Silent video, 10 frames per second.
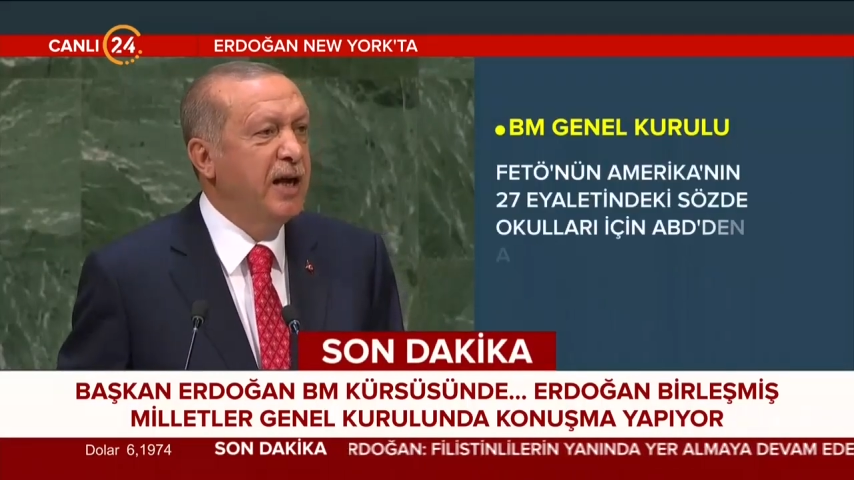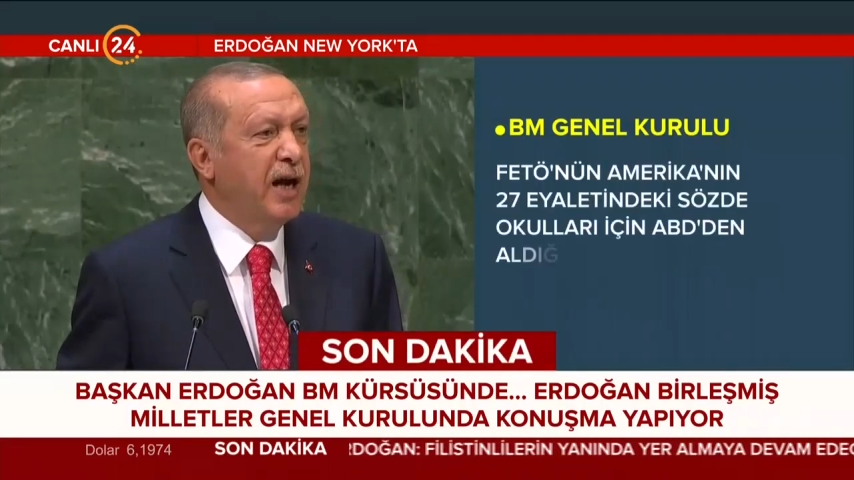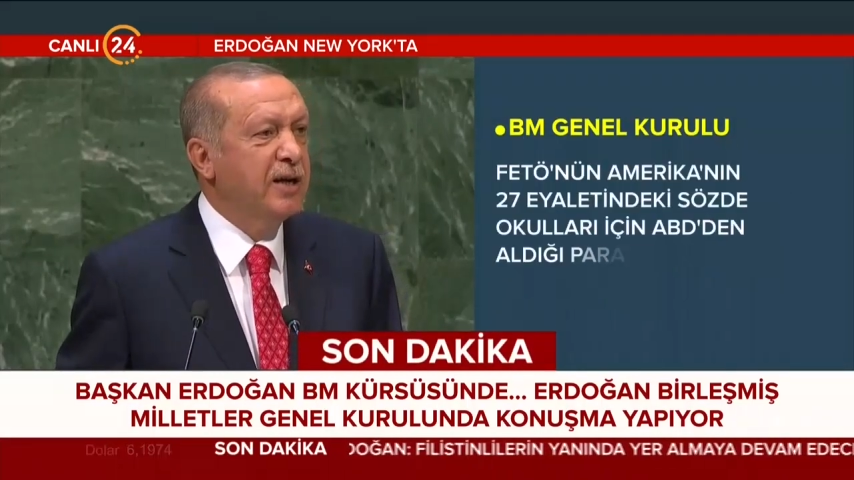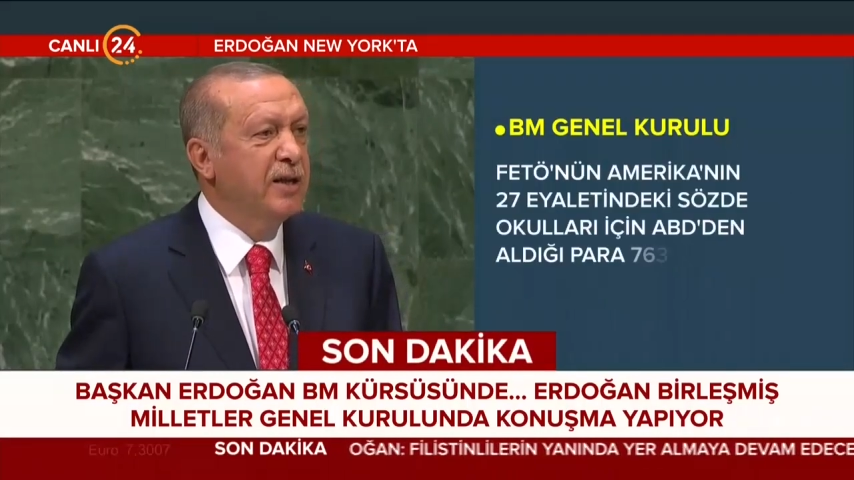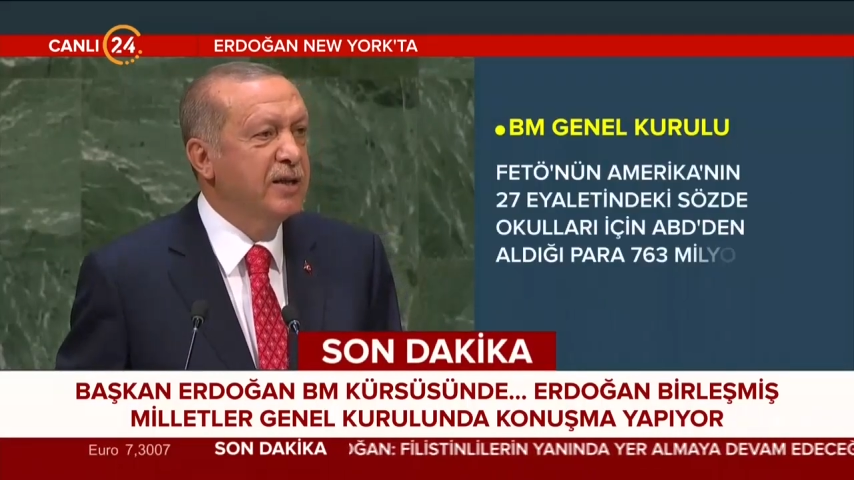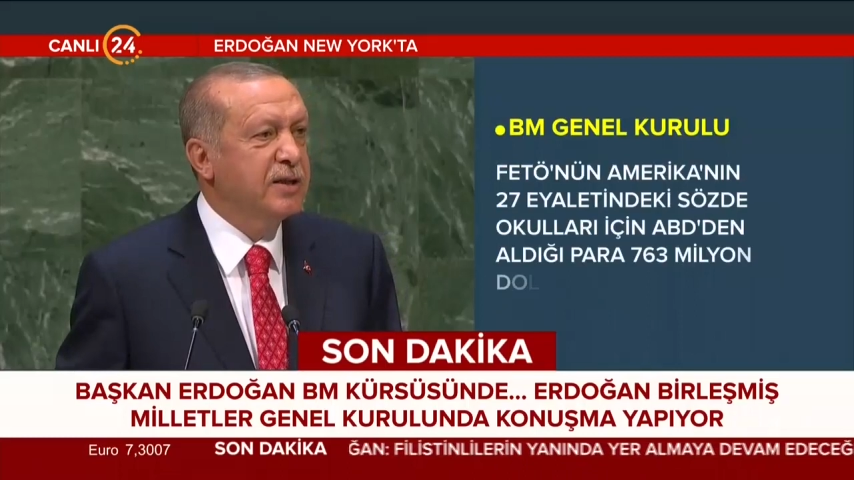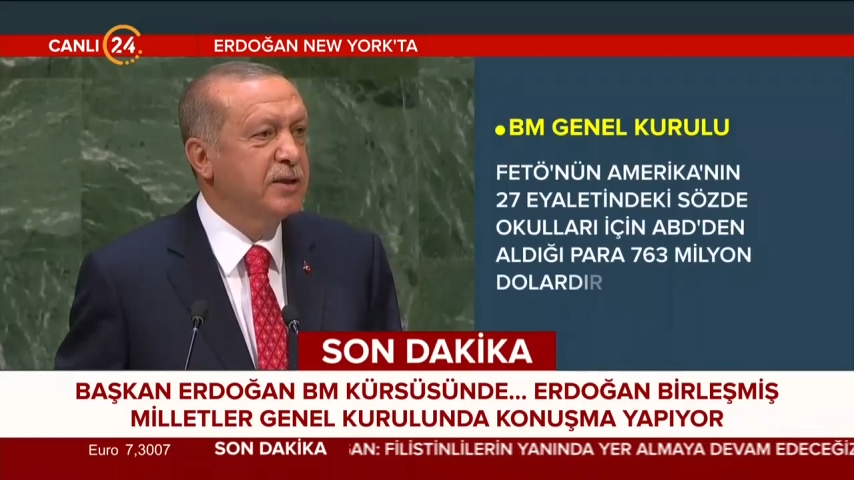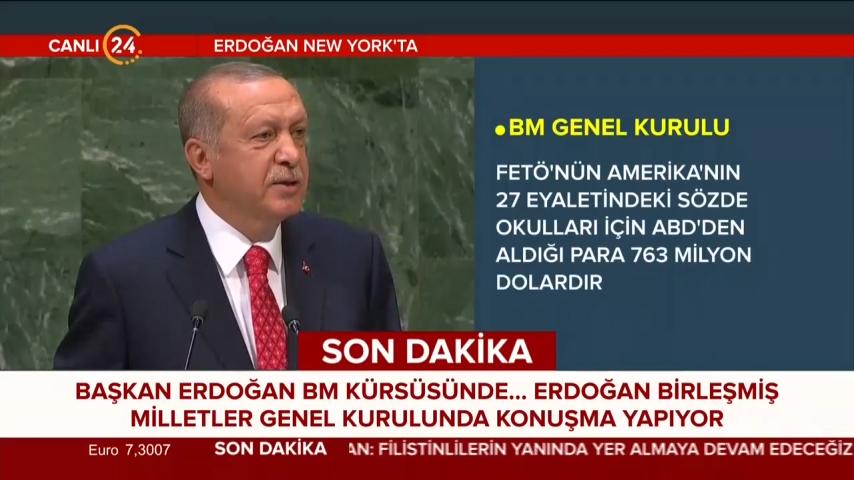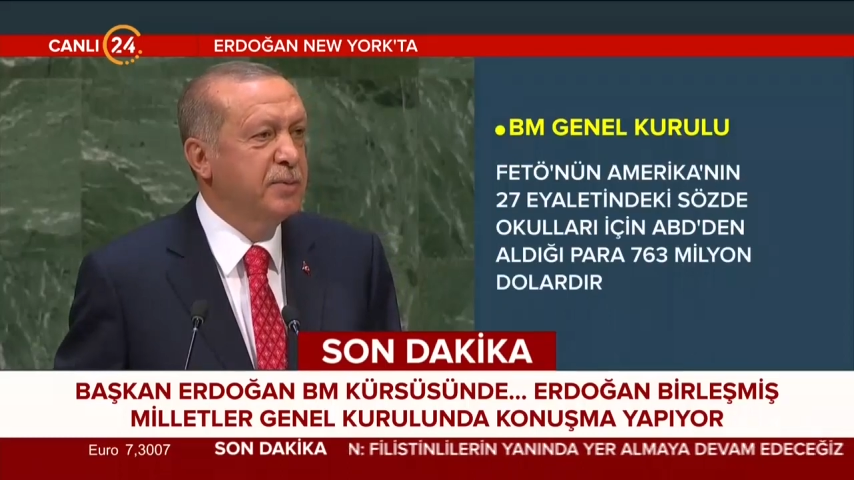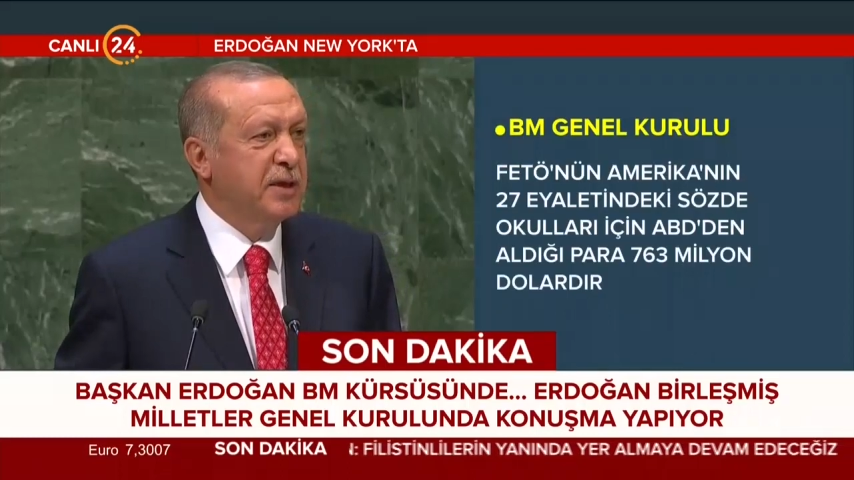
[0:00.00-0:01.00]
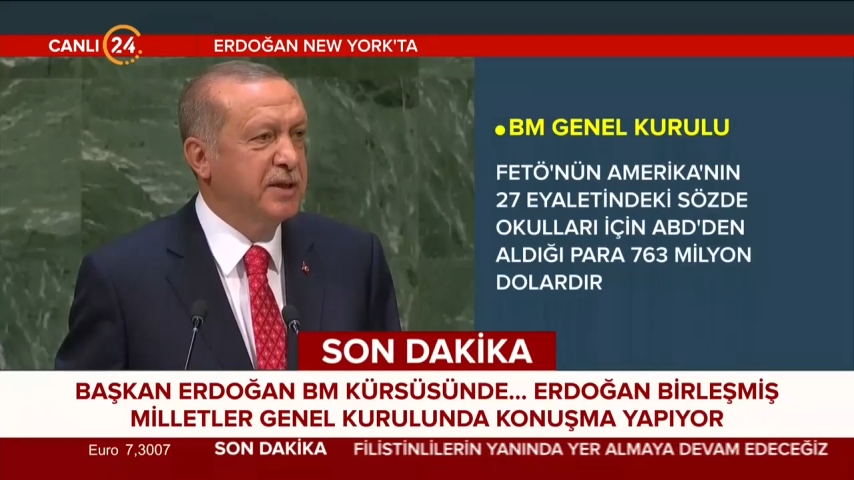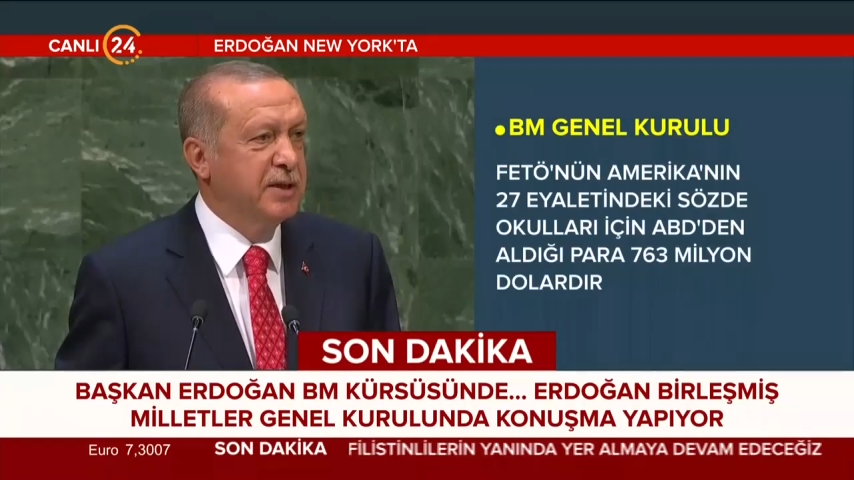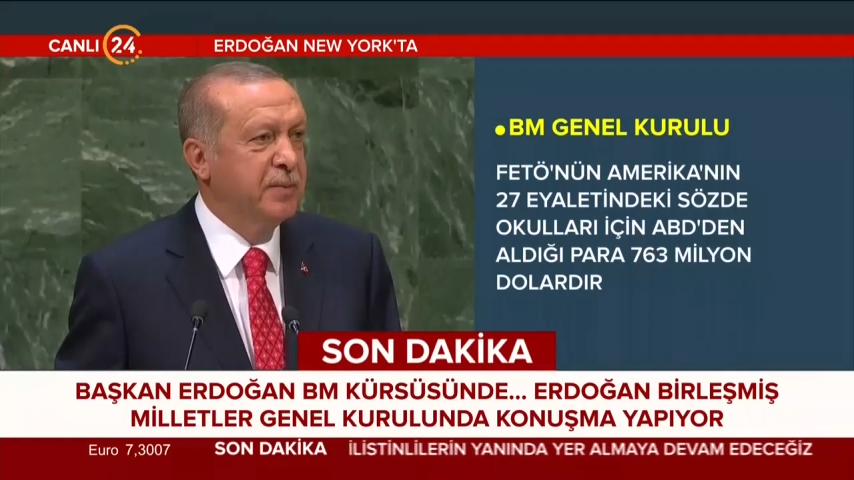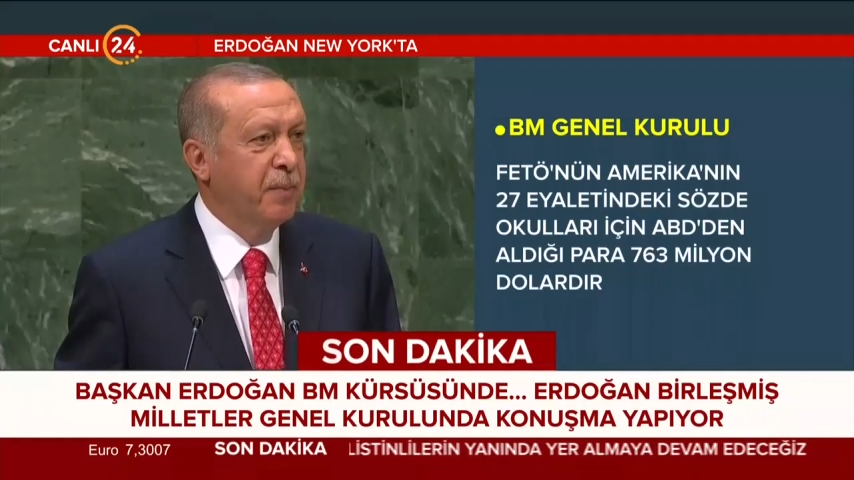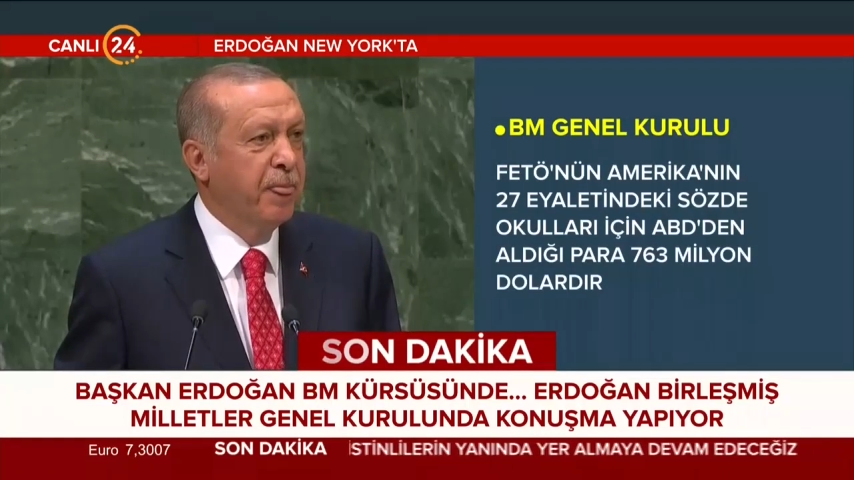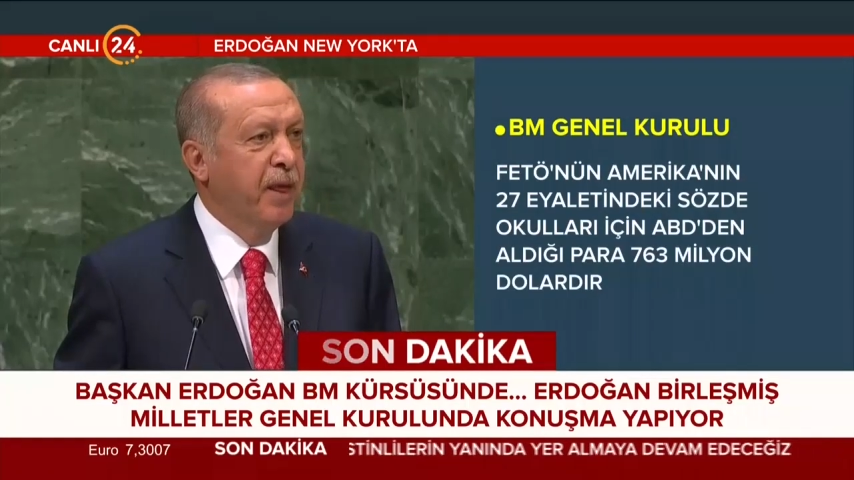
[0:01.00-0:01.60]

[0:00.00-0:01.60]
yaygınlaştırılması